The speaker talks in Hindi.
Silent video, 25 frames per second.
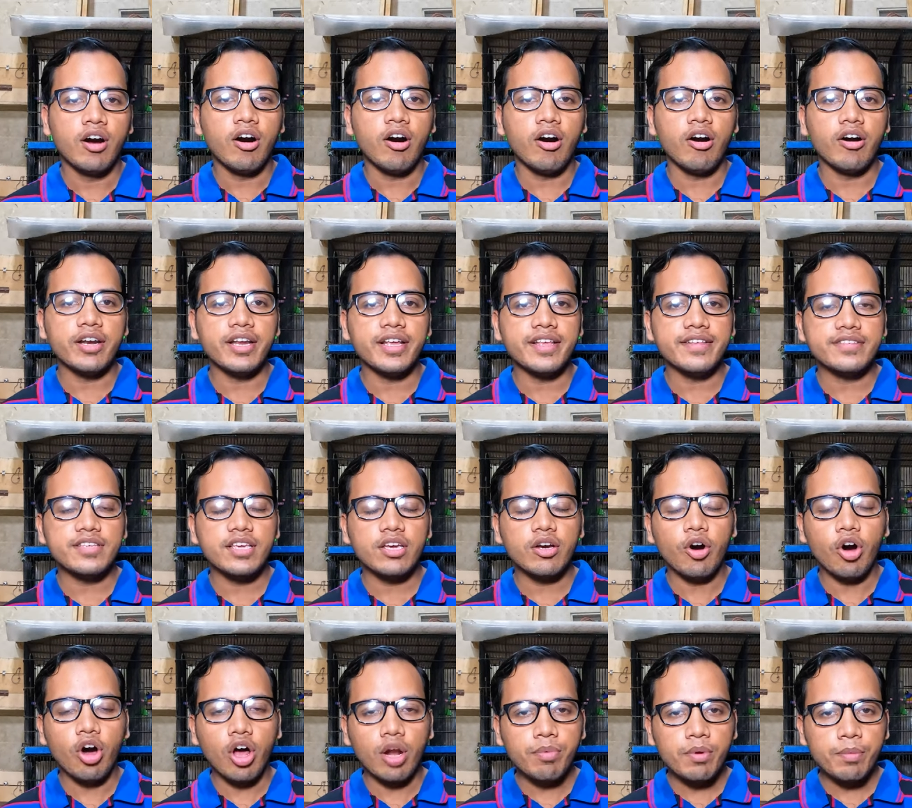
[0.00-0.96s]
और इसके
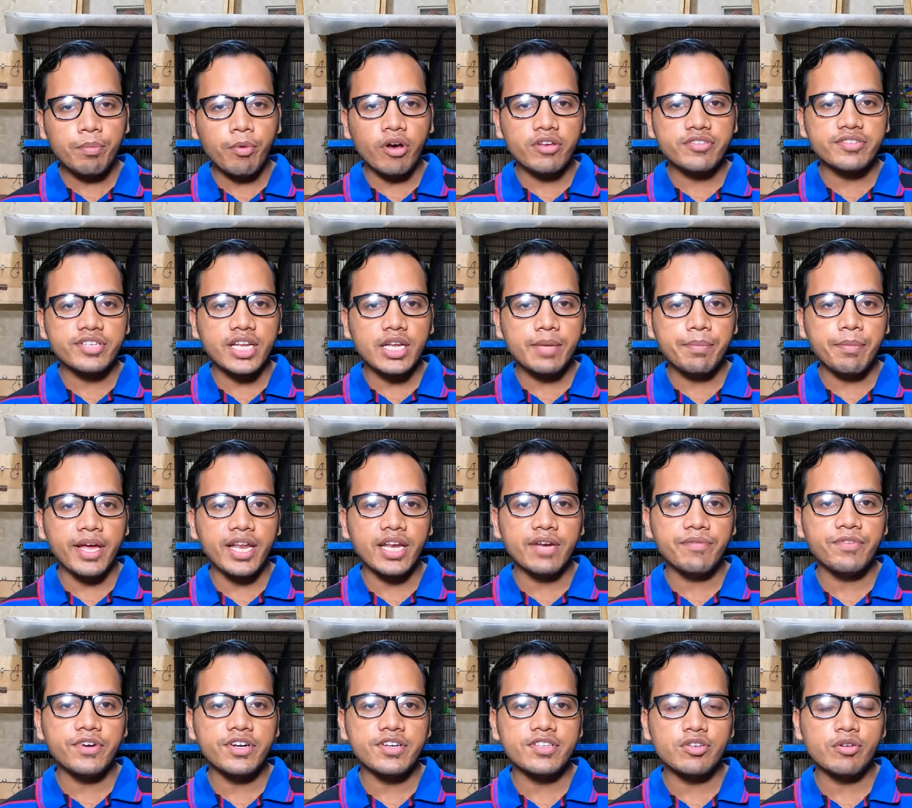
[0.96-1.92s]
और भी बहुत सारे
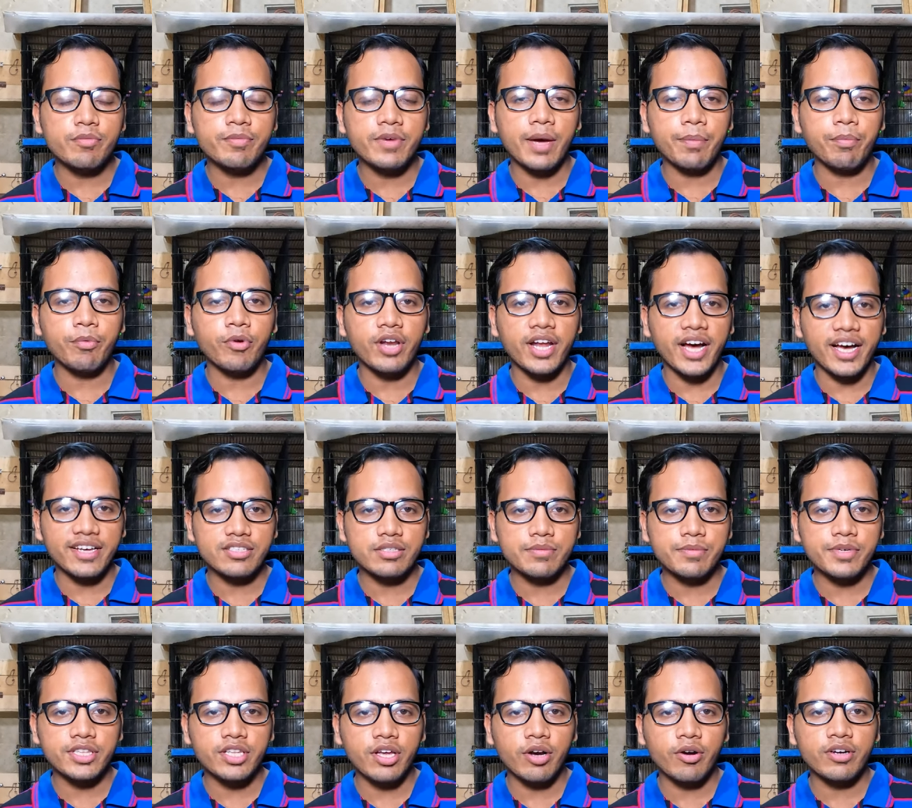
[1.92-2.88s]
बेनिफिट्स हैं मैं आपको लास्ट में
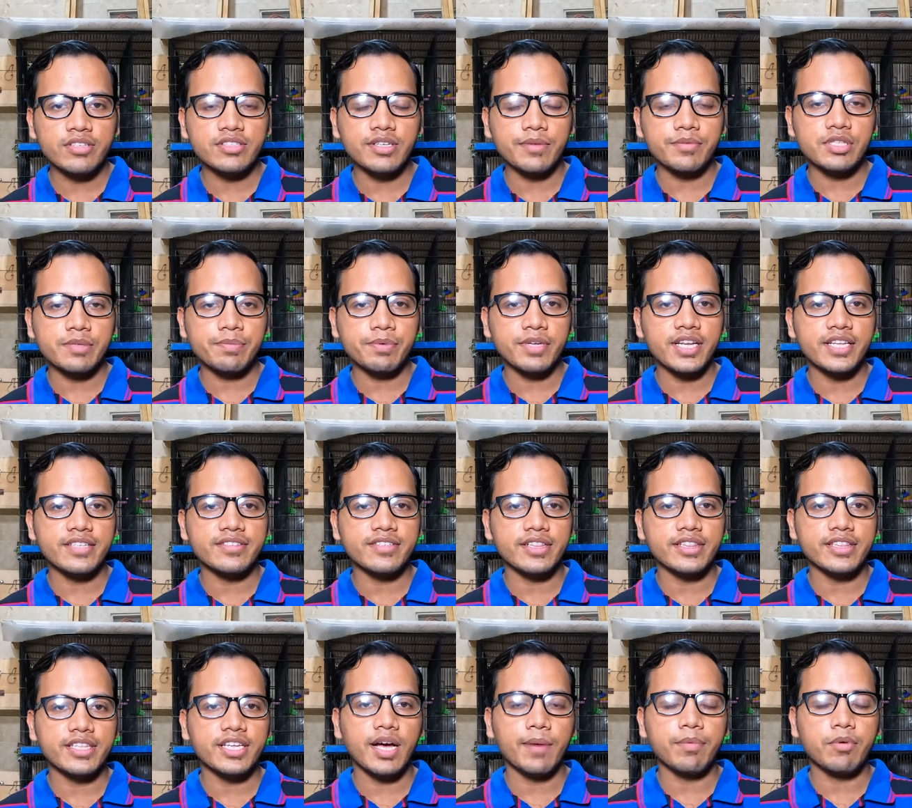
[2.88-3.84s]
बताऊँगा सबसे पहले
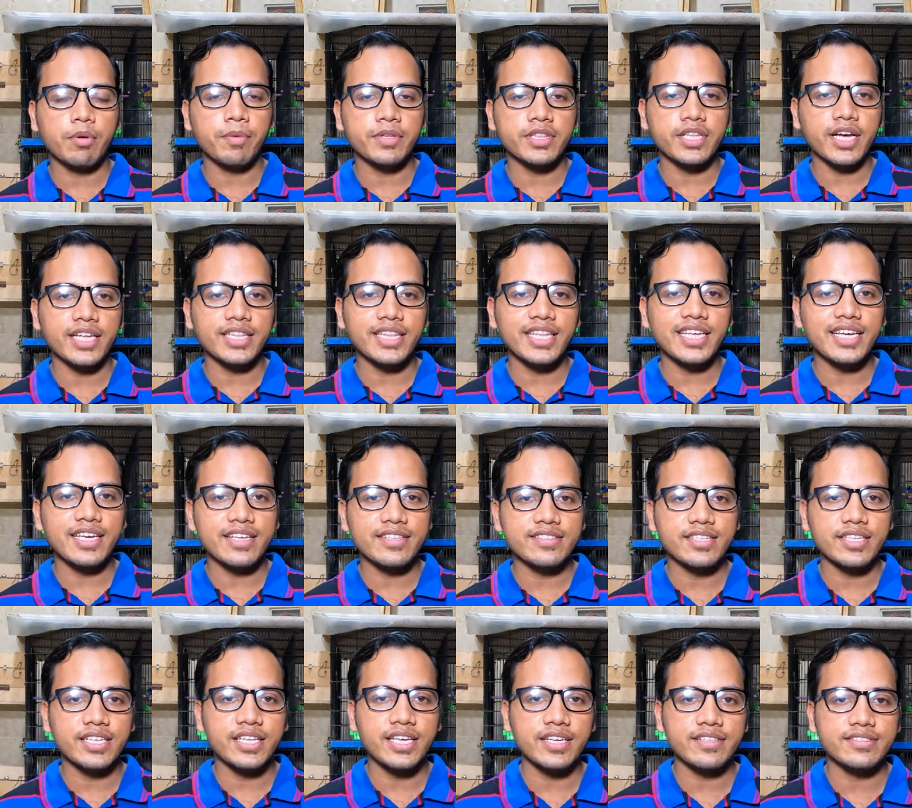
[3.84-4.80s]
चलते हैं आपको बताते हैं किस
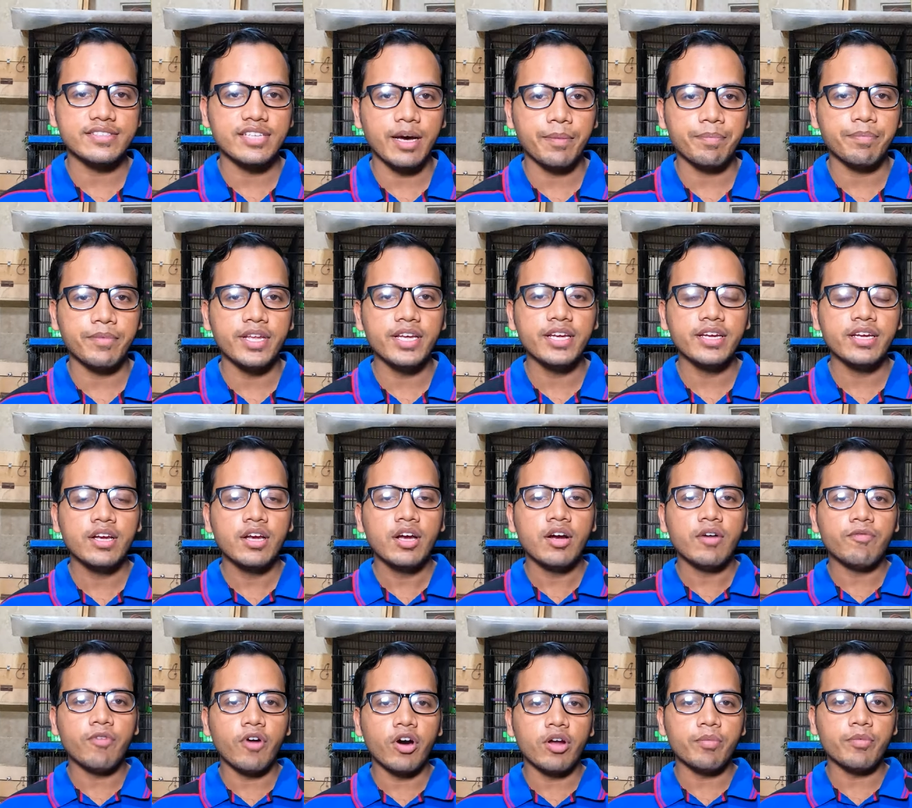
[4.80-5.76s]
तरीके से आपने
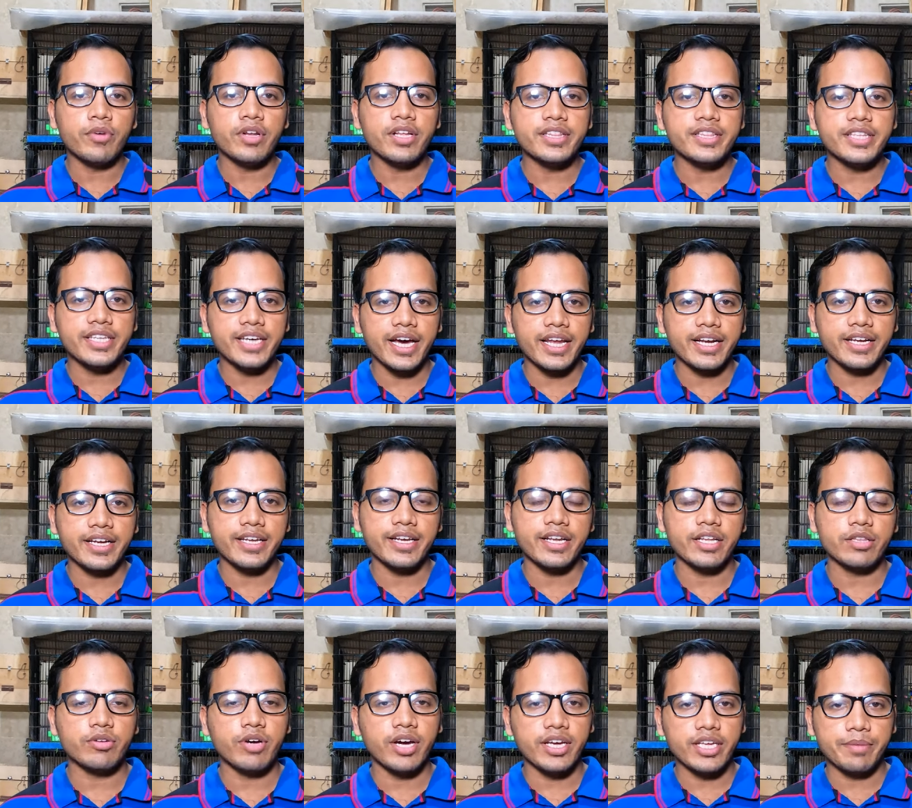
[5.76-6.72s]
फार्मूला तैयार करना
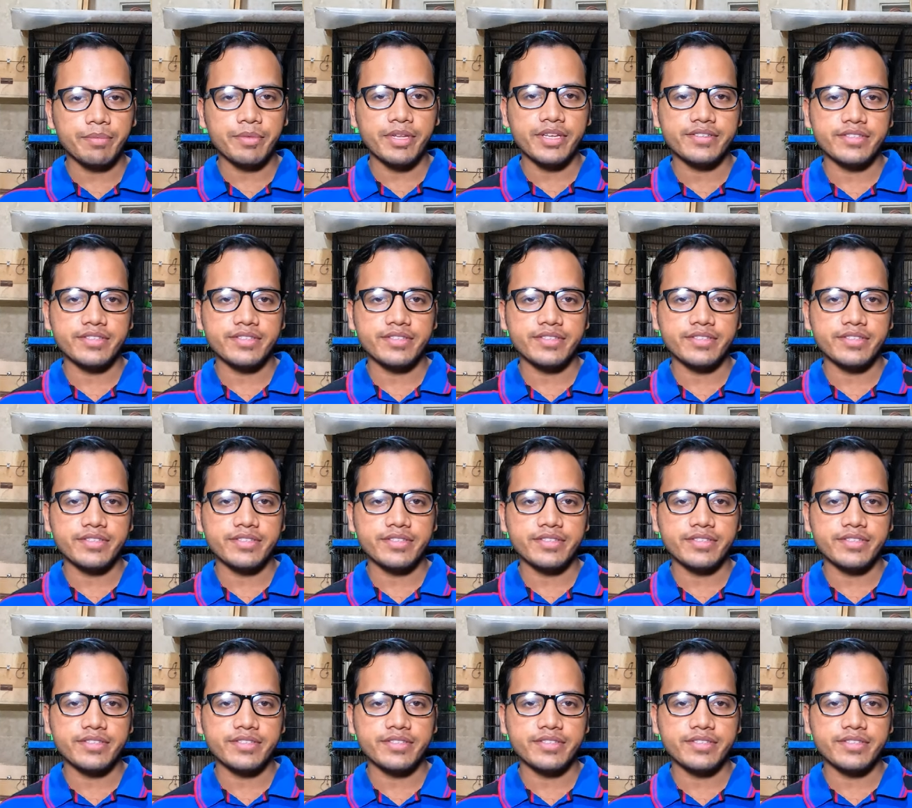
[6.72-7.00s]
है तो आइए मेरे